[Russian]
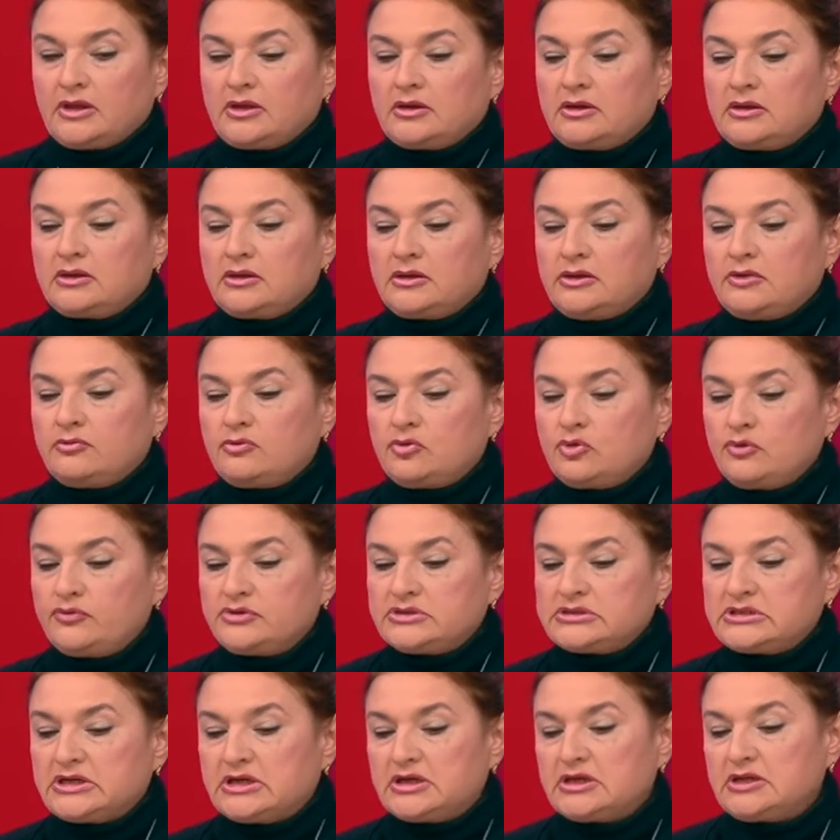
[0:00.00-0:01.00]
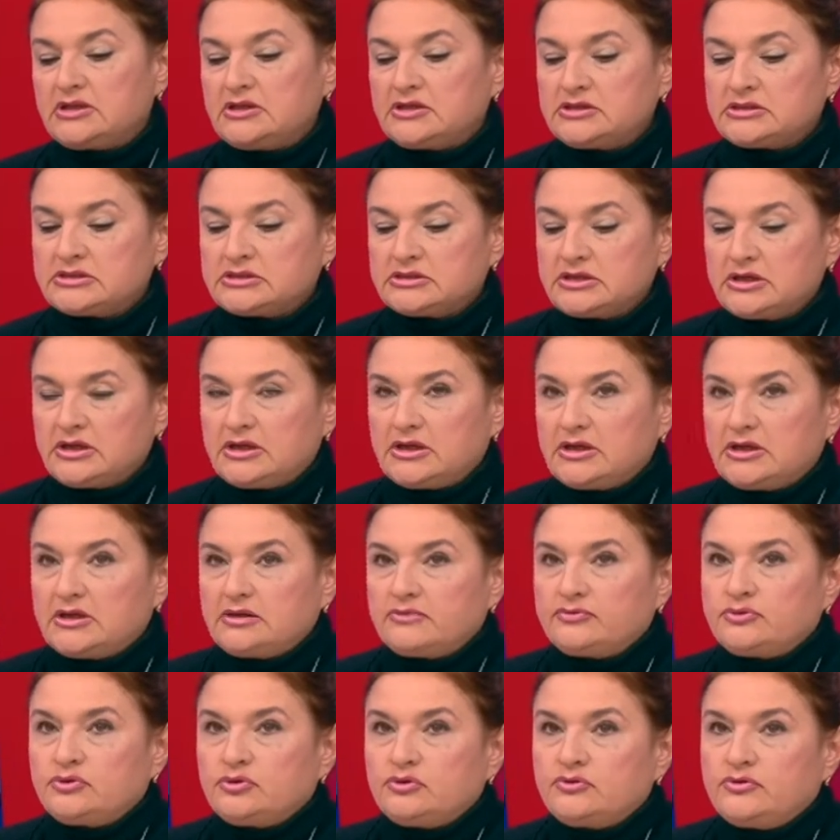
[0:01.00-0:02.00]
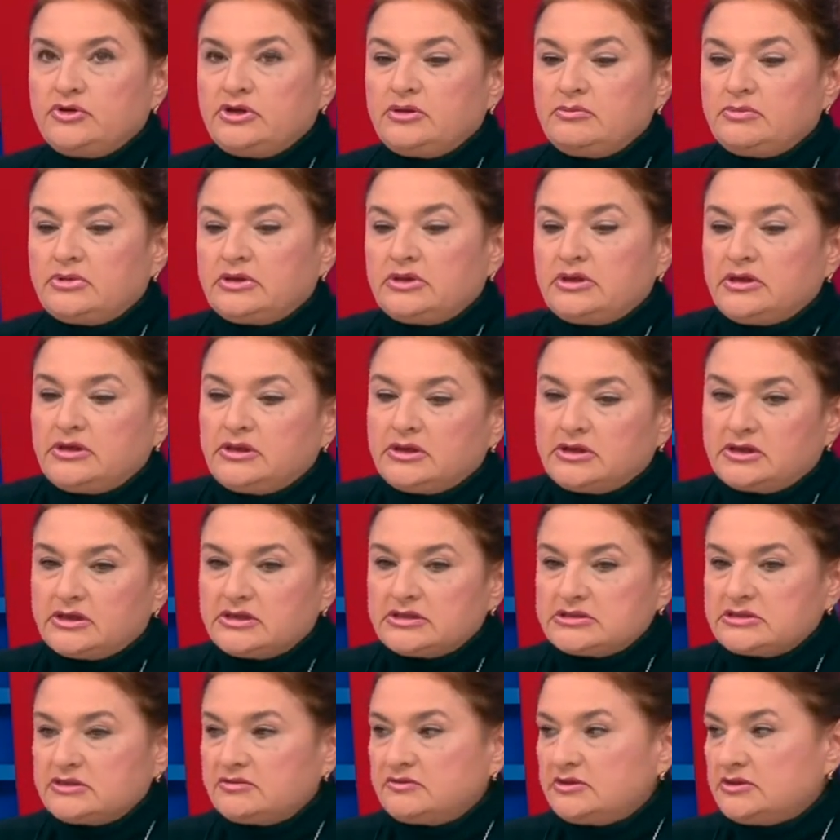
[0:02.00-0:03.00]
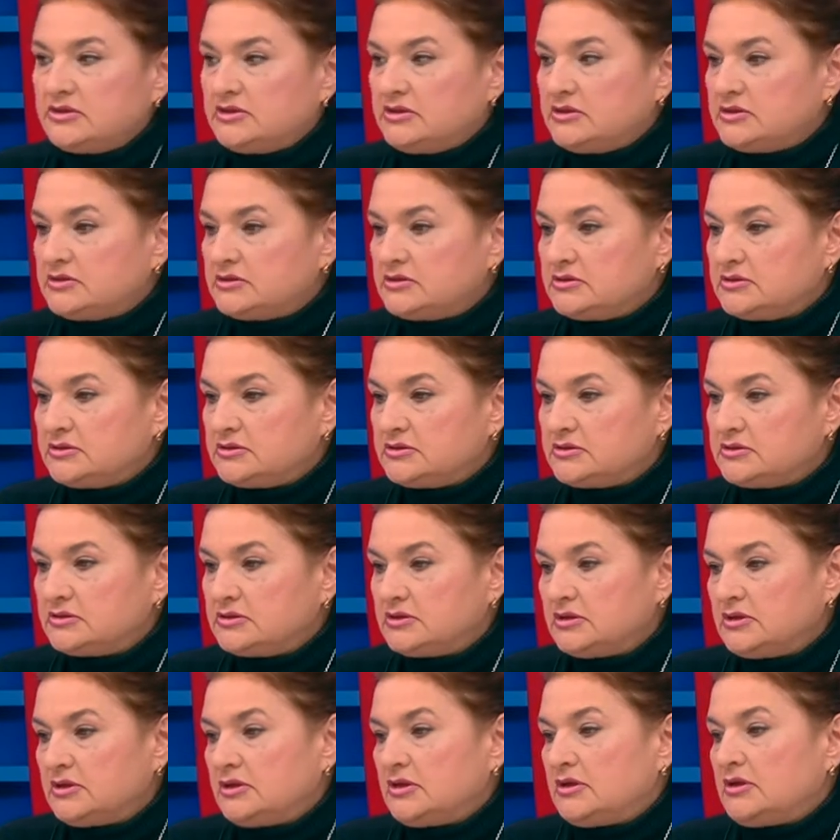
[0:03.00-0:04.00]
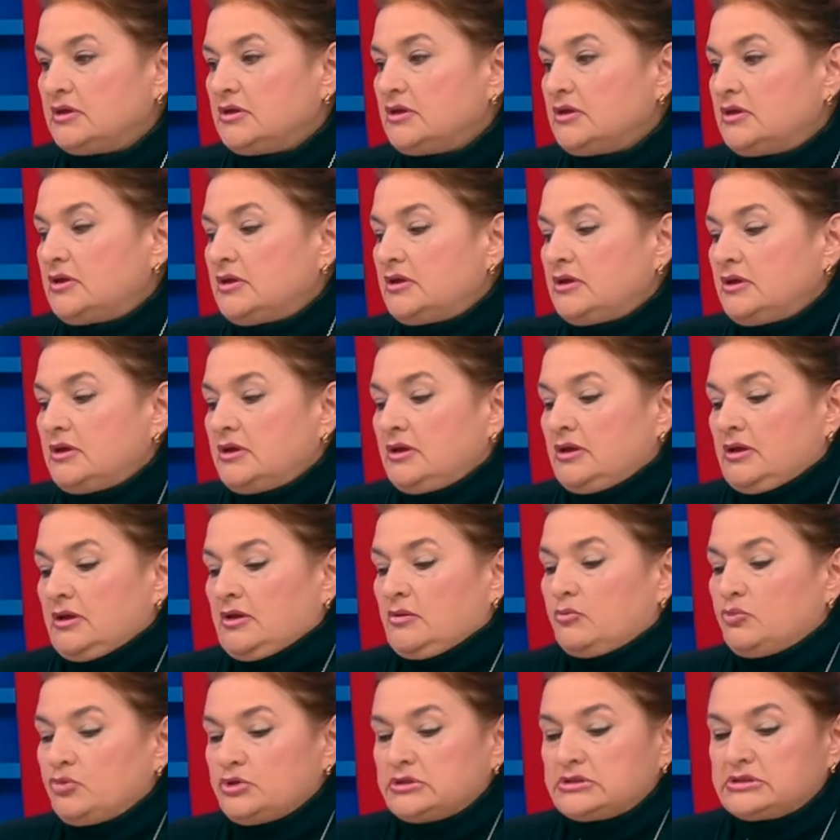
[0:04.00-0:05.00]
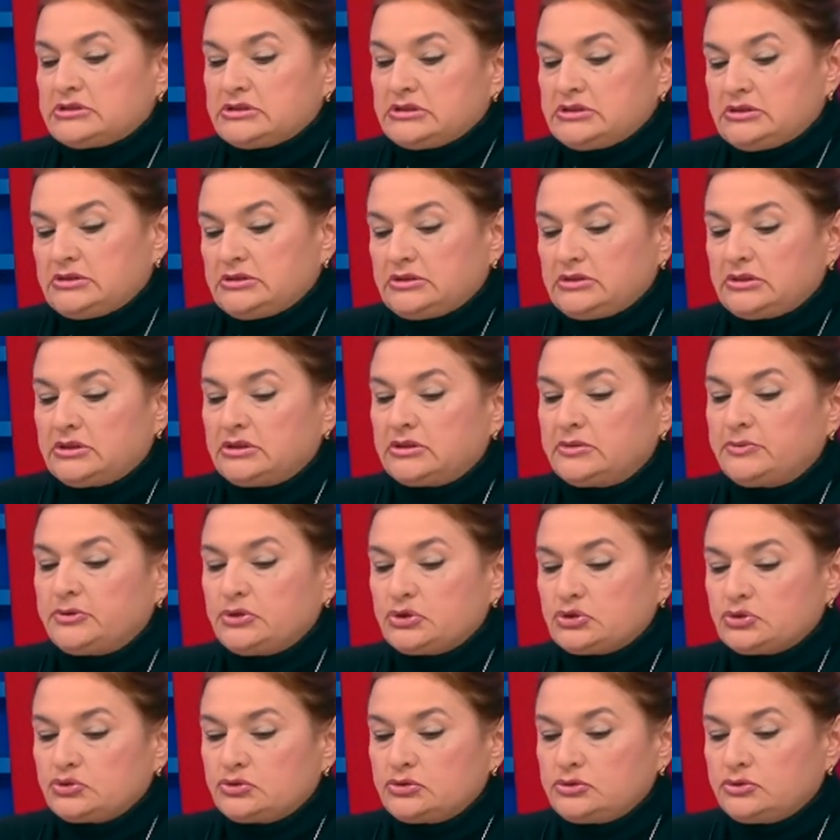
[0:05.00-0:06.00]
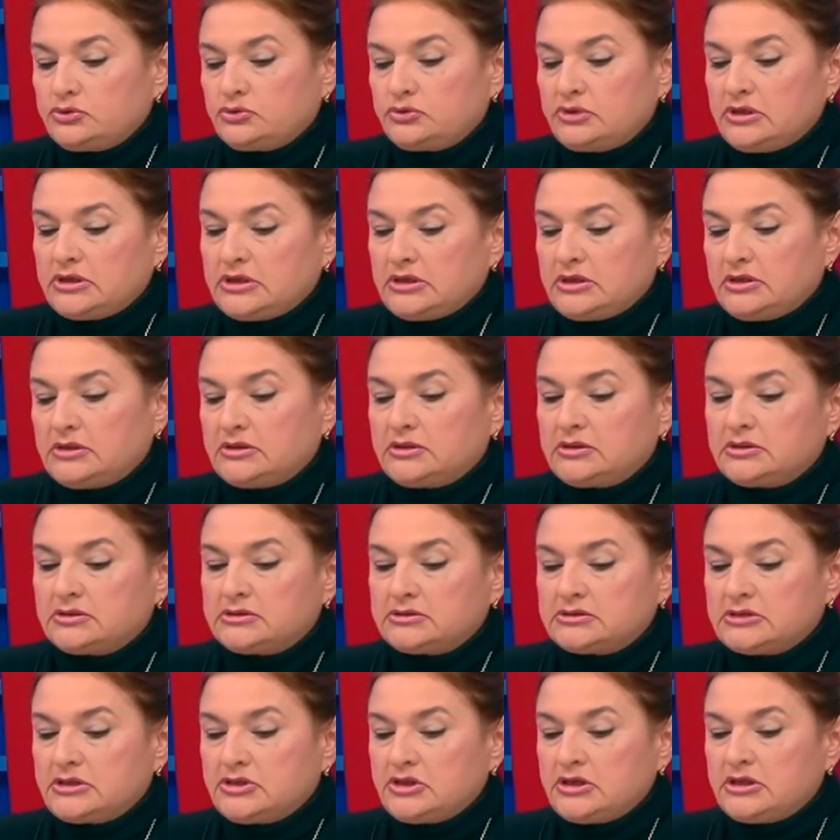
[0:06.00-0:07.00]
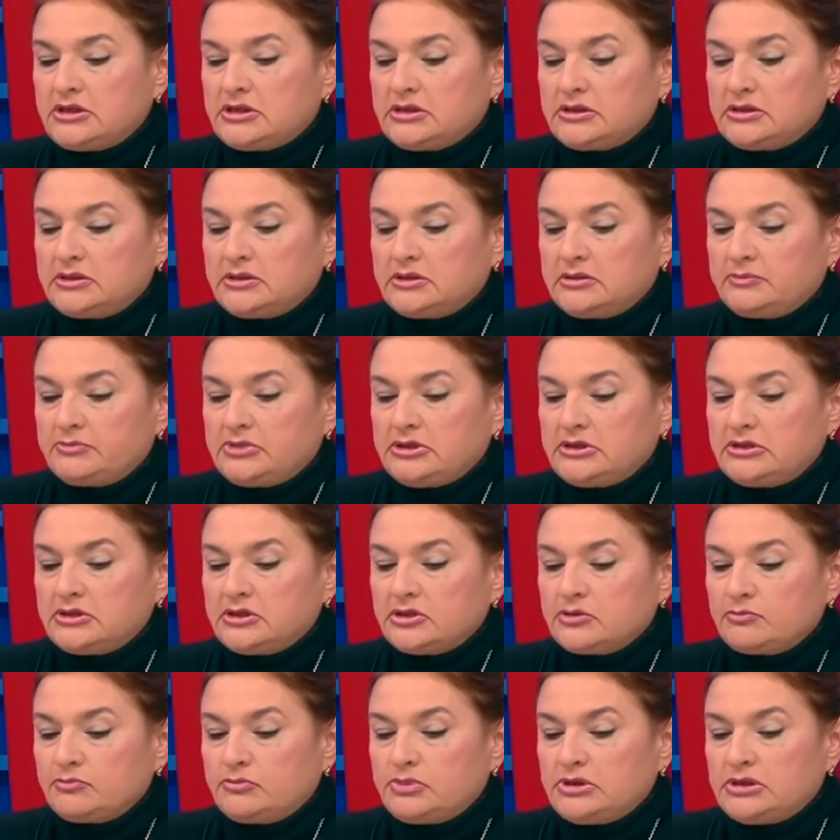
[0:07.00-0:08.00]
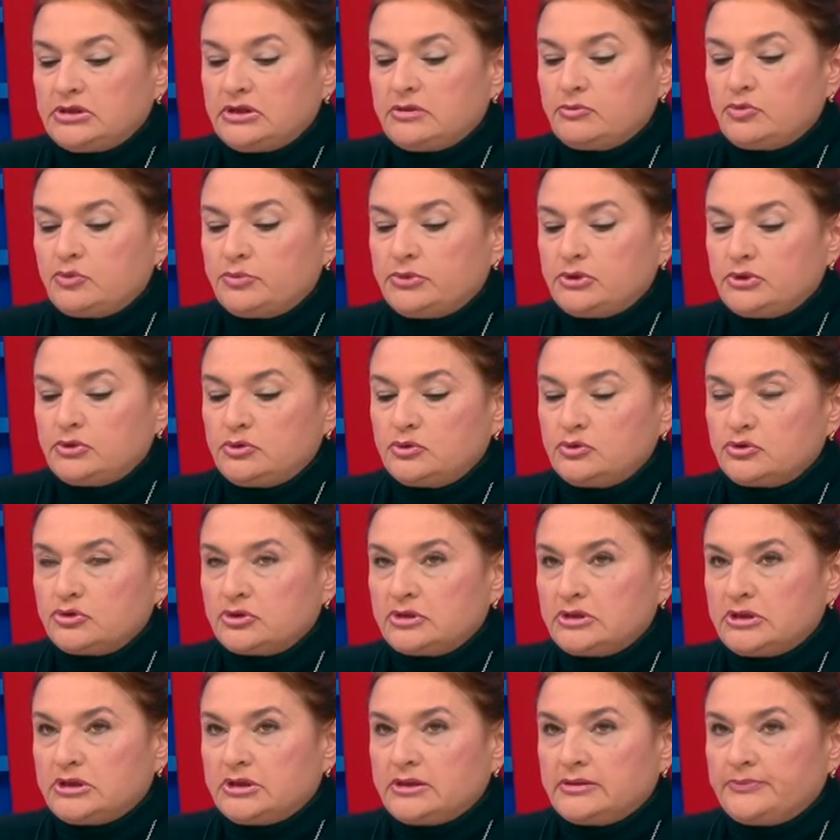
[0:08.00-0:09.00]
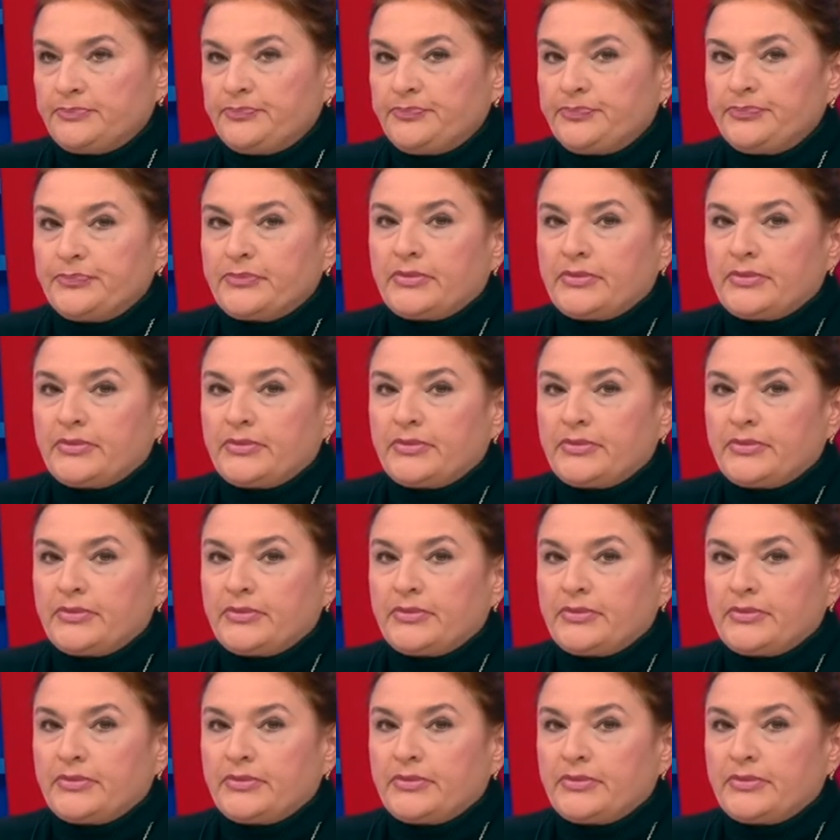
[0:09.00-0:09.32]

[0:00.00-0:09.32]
Его офис находился в то время на Некрасова 10. Мой сын пришел туда. Сначала э, было ему предложено